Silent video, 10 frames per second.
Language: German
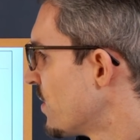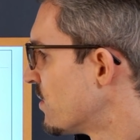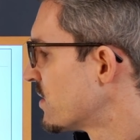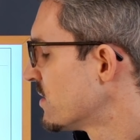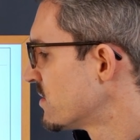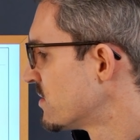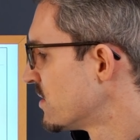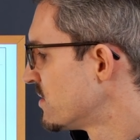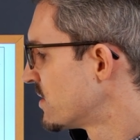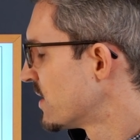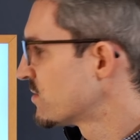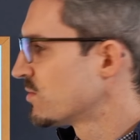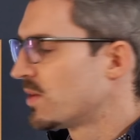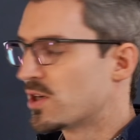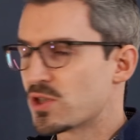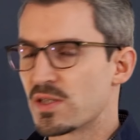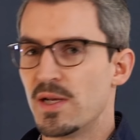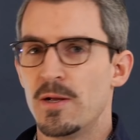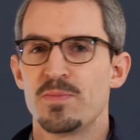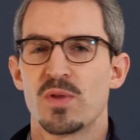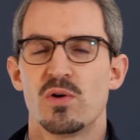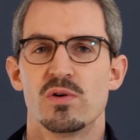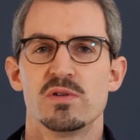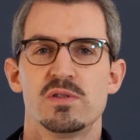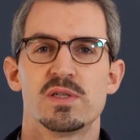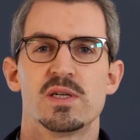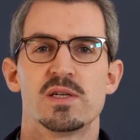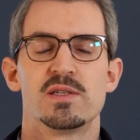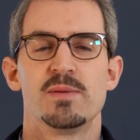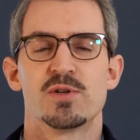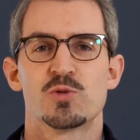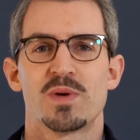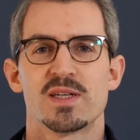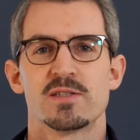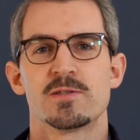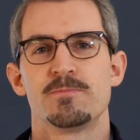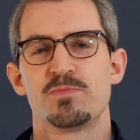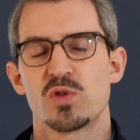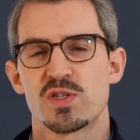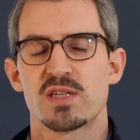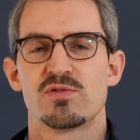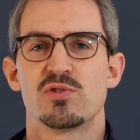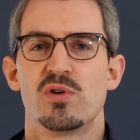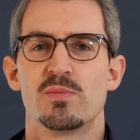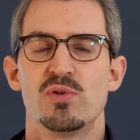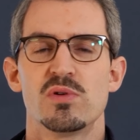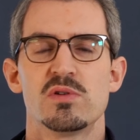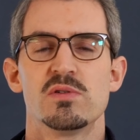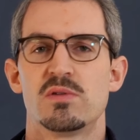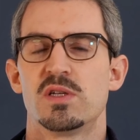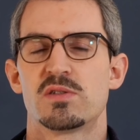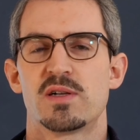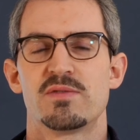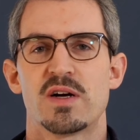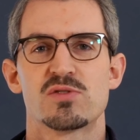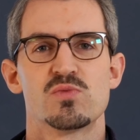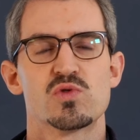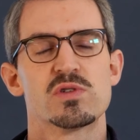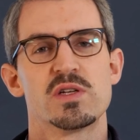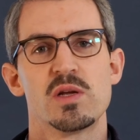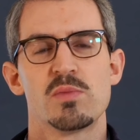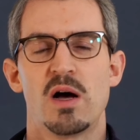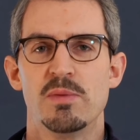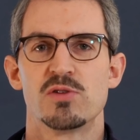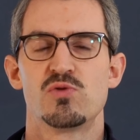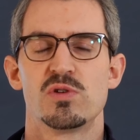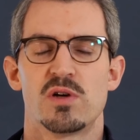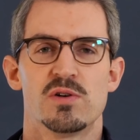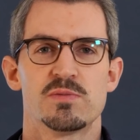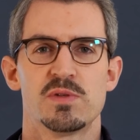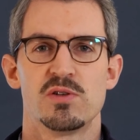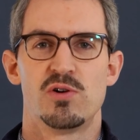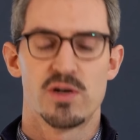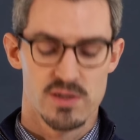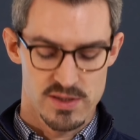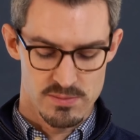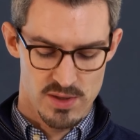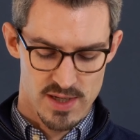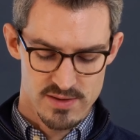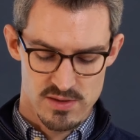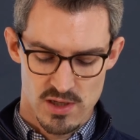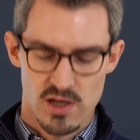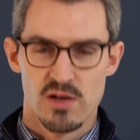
Auch das ist jetzt nicht ganz so überraschend und äh, dementsprechend sechs von neun Punkten, ist halt ein Wachstumsunternehmen, aber durchaus mit einer ordentlichen Bilanz.